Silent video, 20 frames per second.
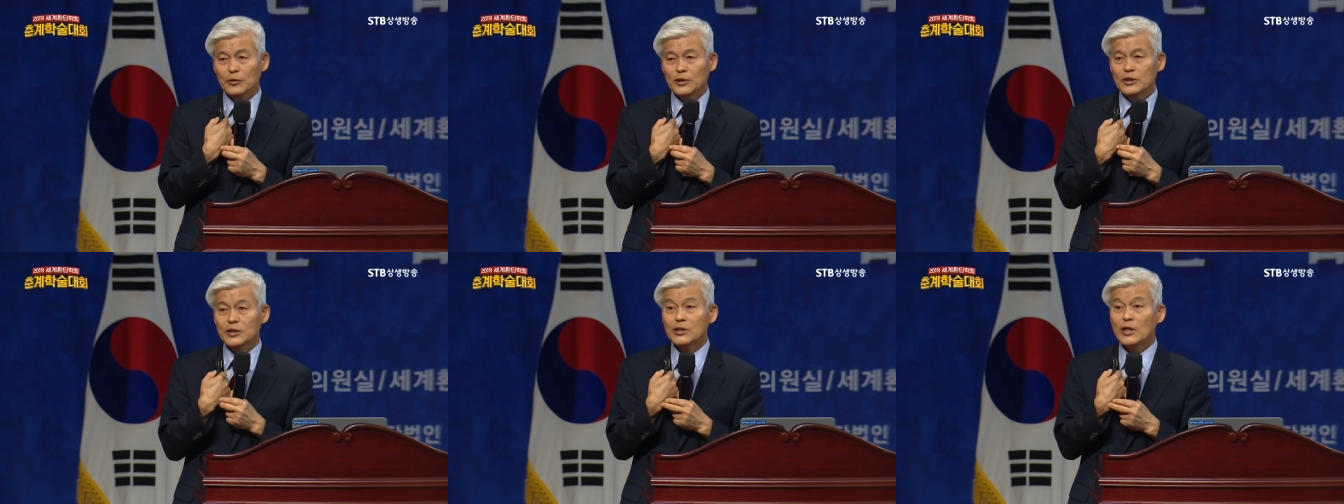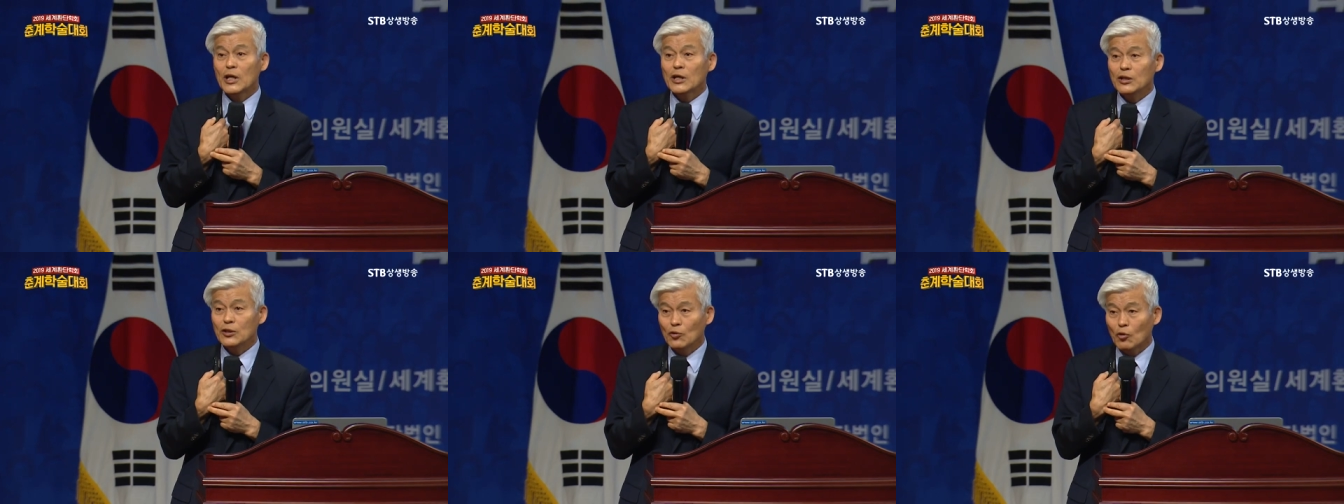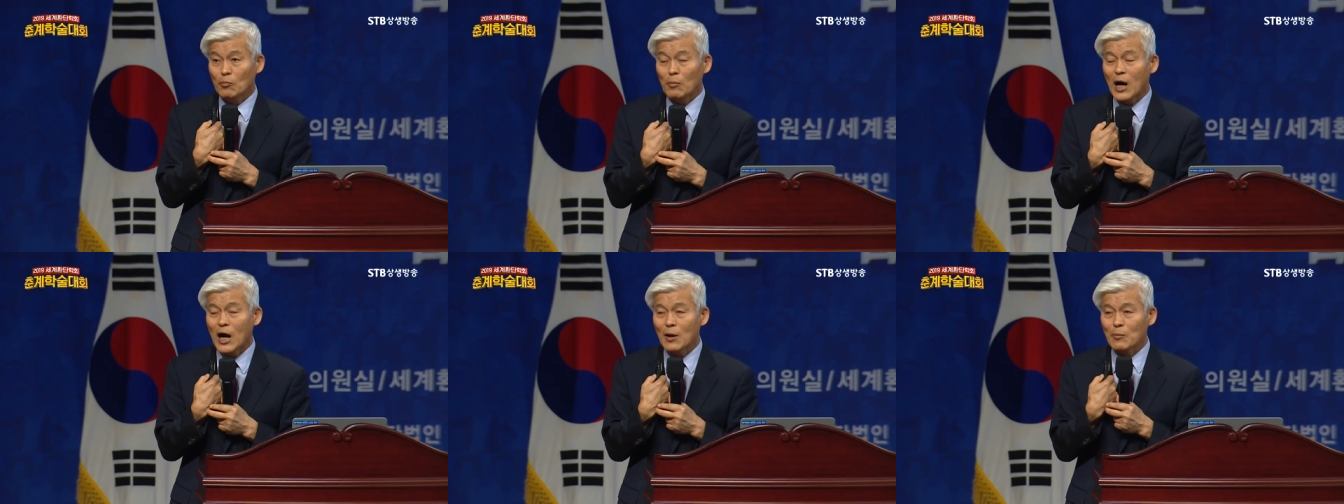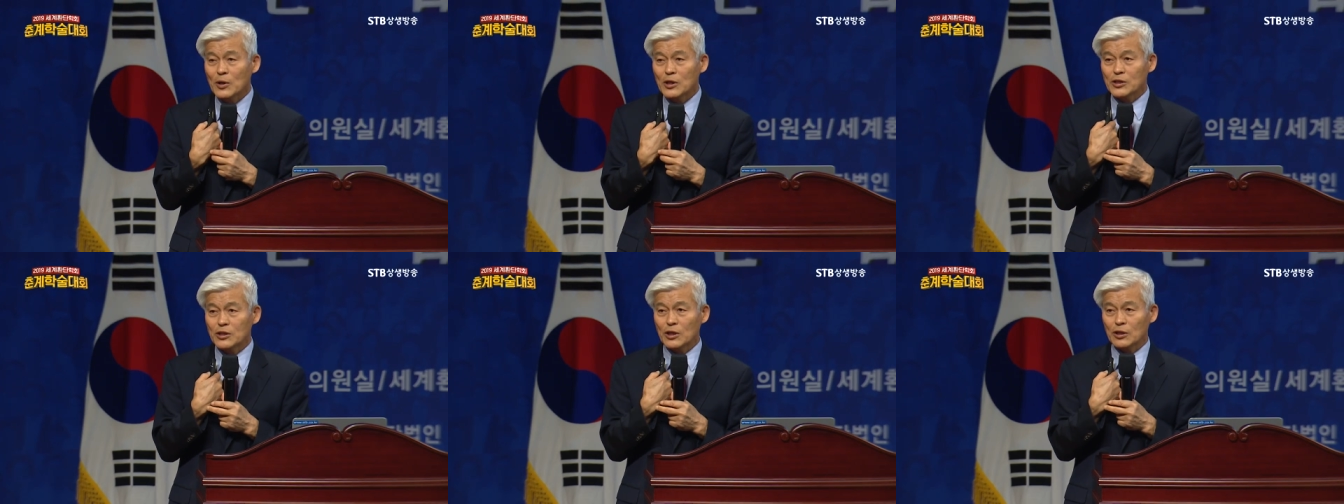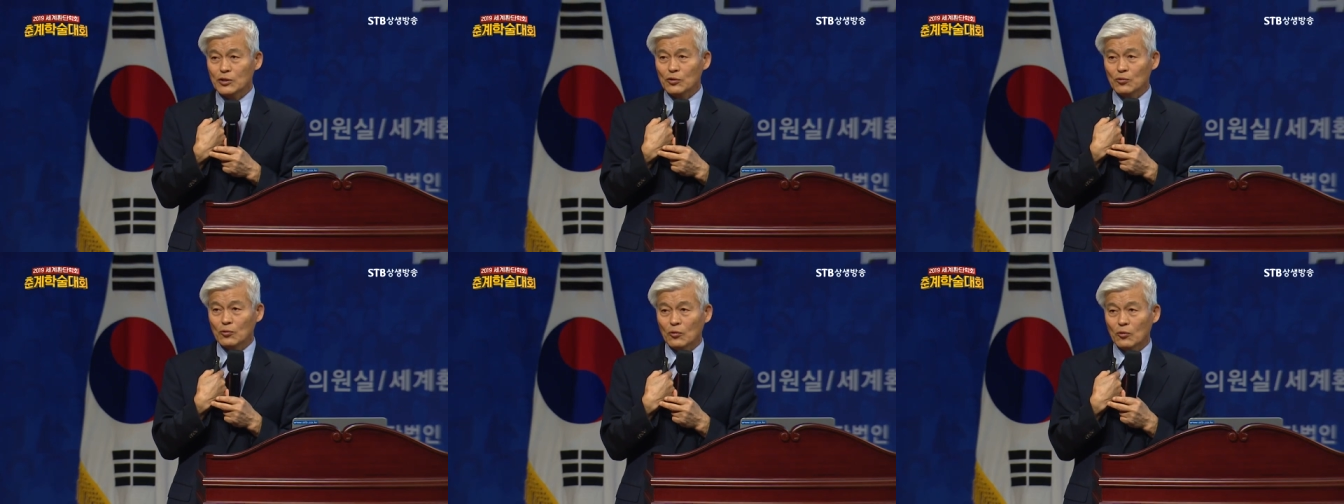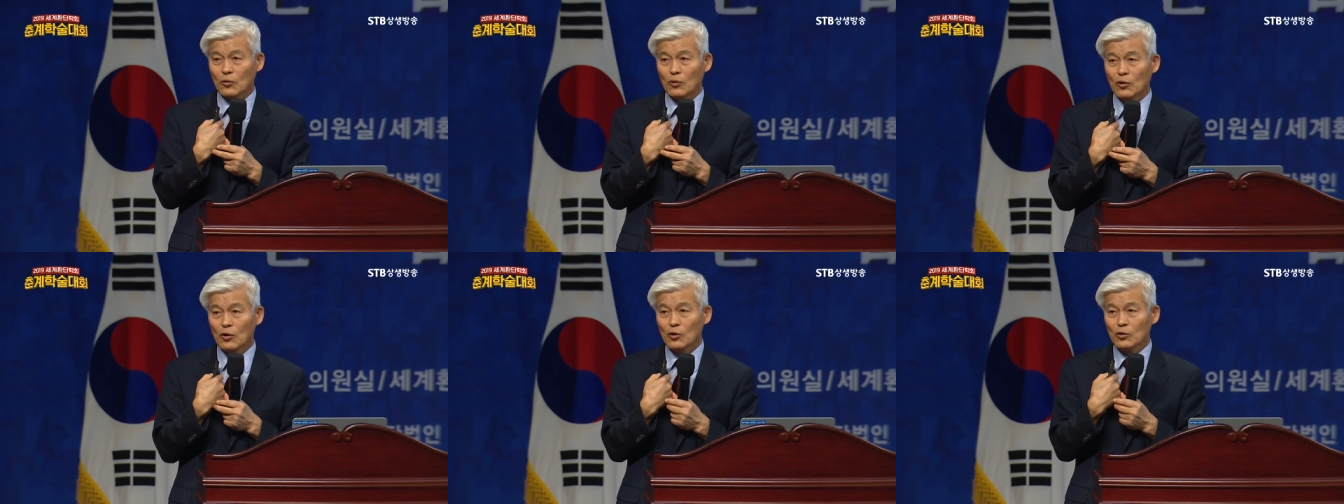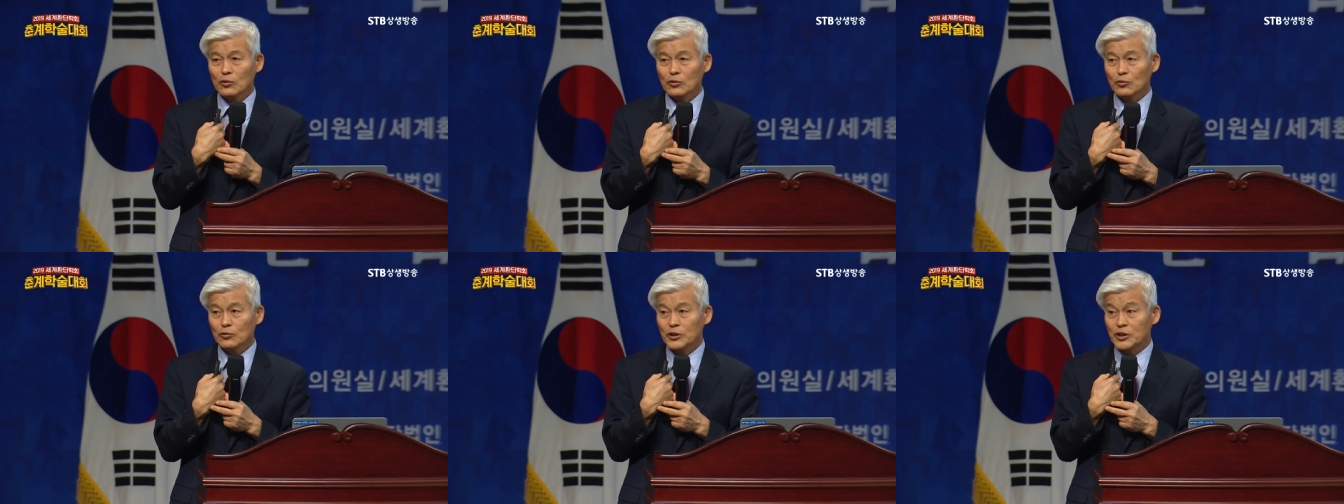새기고 마음에 새기고
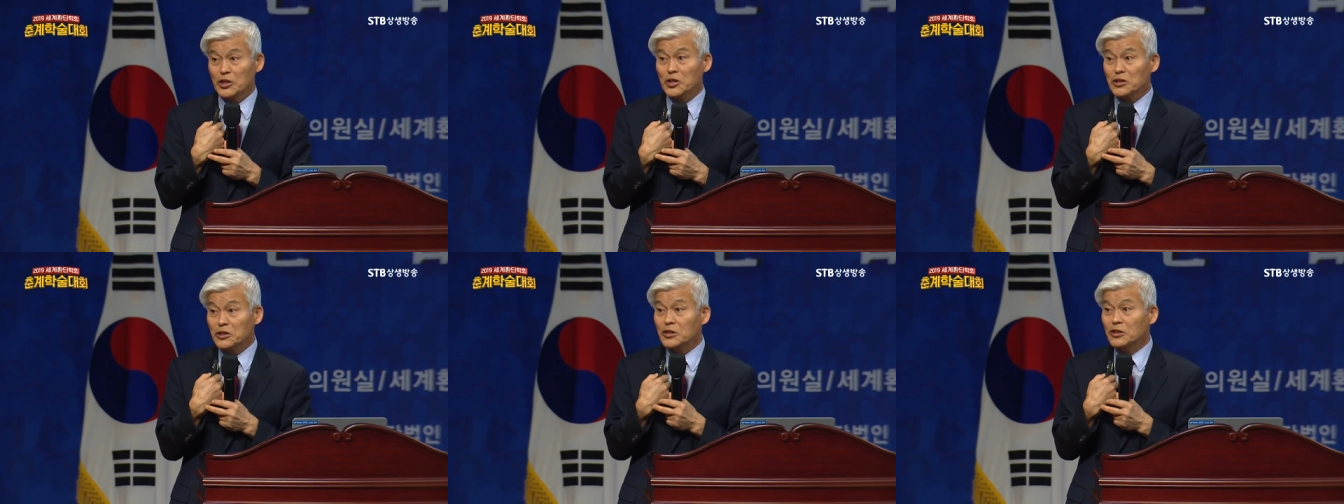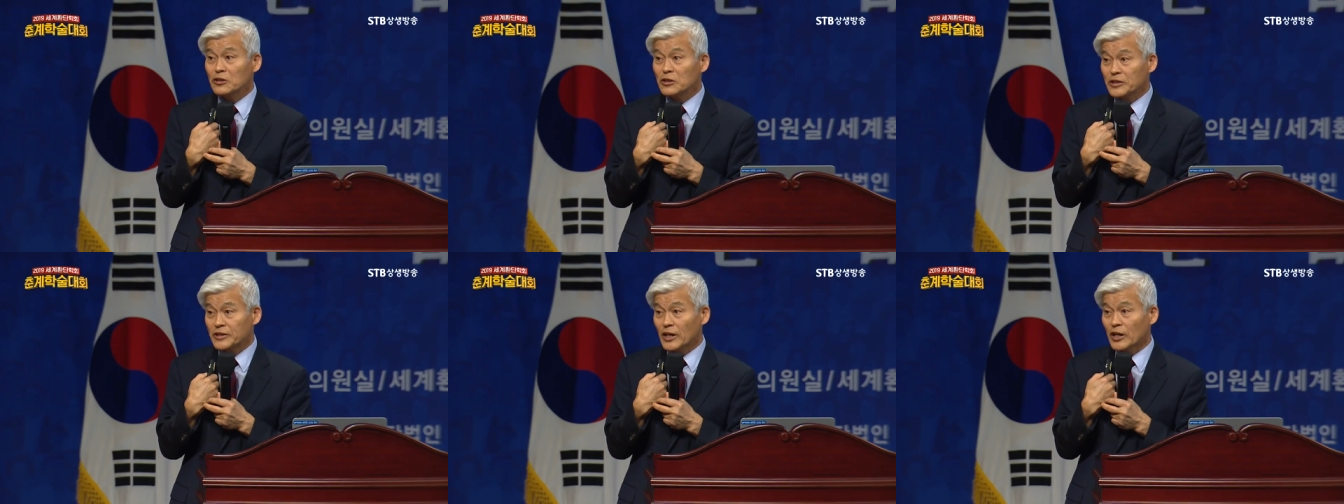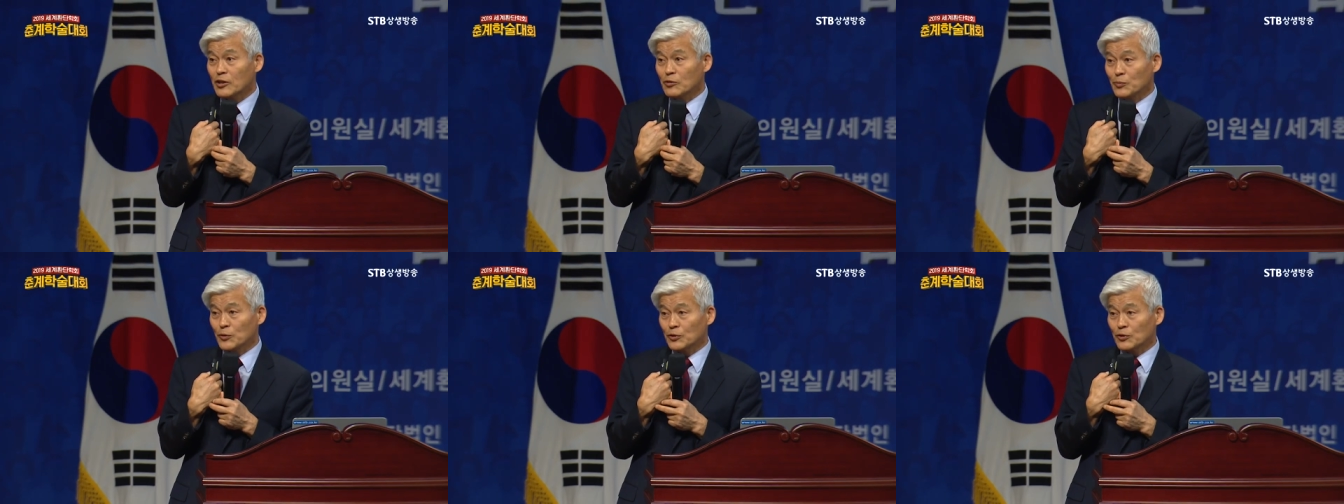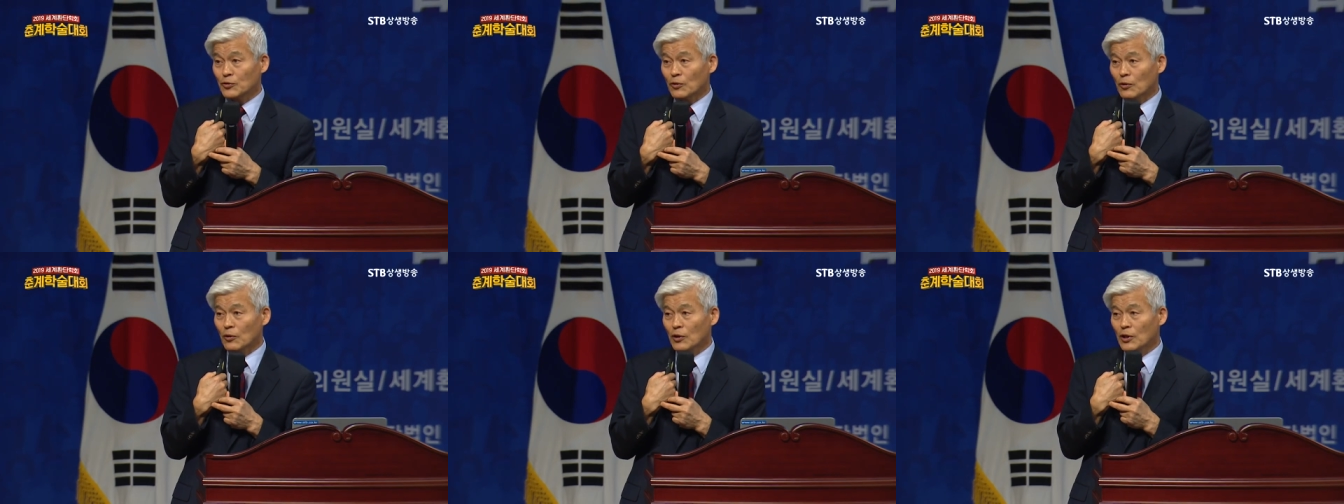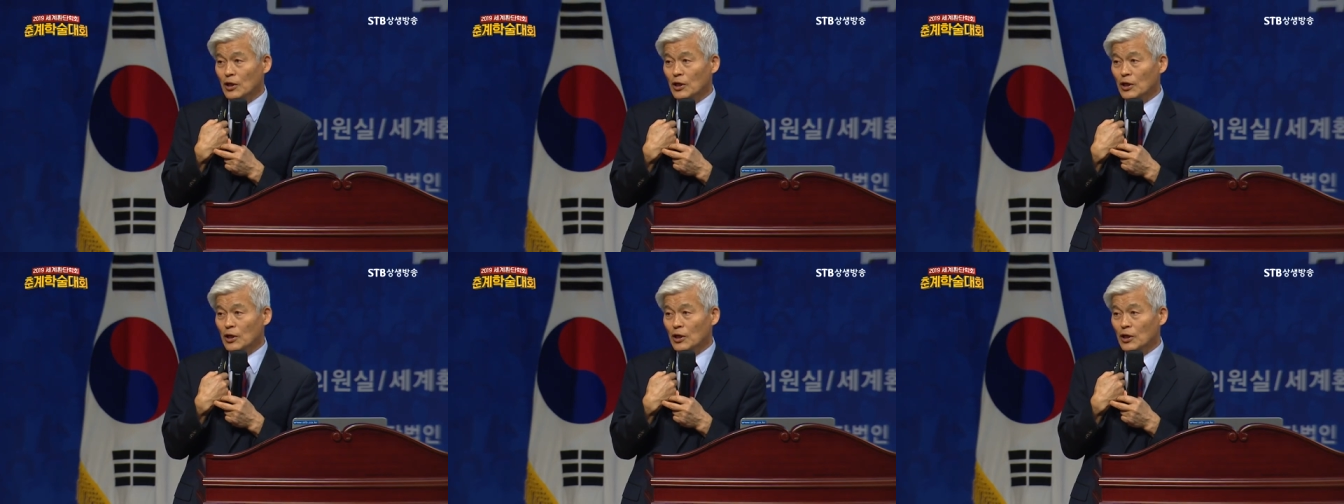정신을 차리면요.